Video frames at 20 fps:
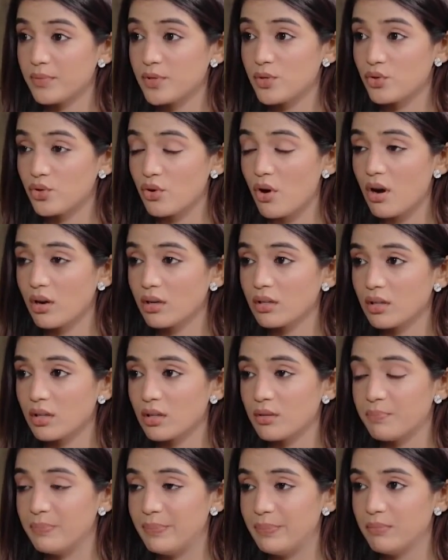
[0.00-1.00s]
स्ट्रॉन्ग
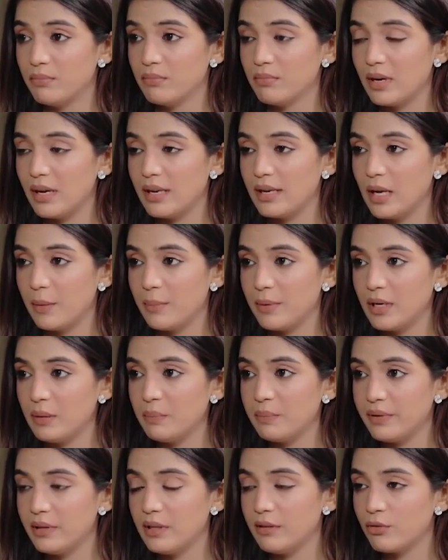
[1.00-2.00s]
hmm. uh, अल्लाह पे ना
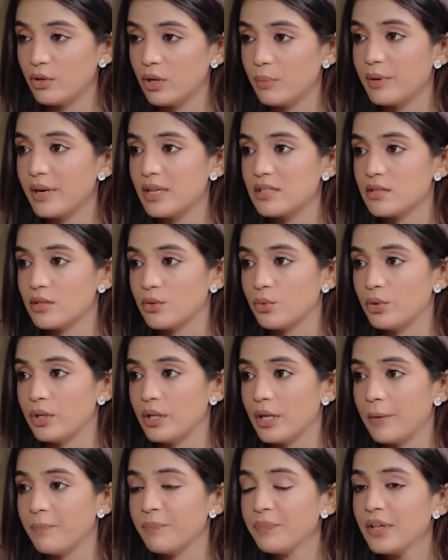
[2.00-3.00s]
बिलीव होना बड़ा
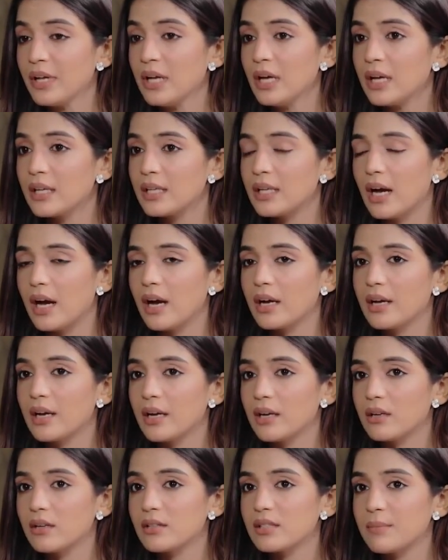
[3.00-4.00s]
ज़रूरी है कि
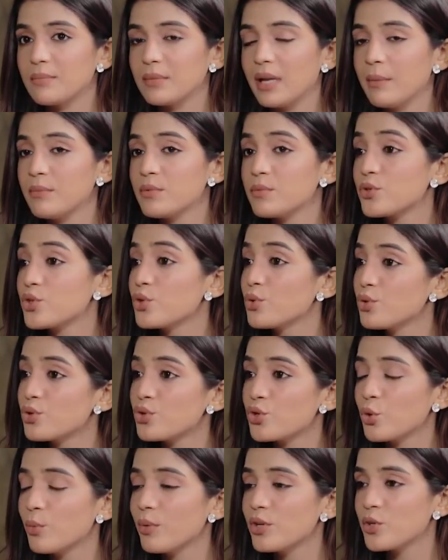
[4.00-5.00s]
अगर समटाइम्स शुरू
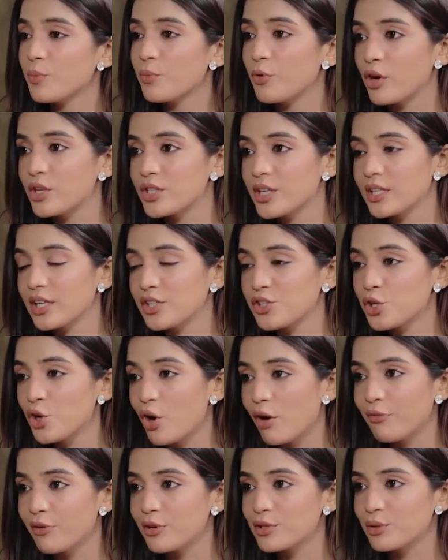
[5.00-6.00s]
शुरू में जो प्रोजेक्ट अच्छे
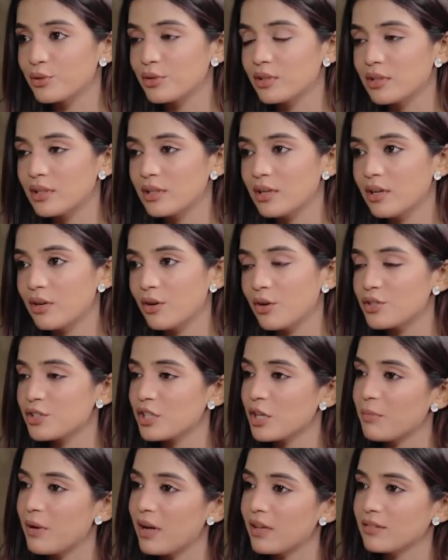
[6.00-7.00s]
ऑफर्स होते थे ना और
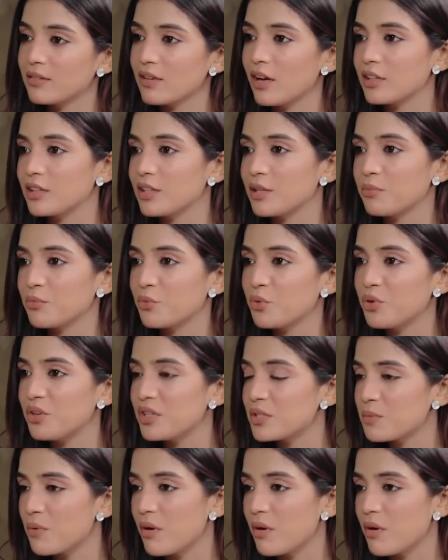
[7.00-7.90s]
उसके बाद ख़त्म कोई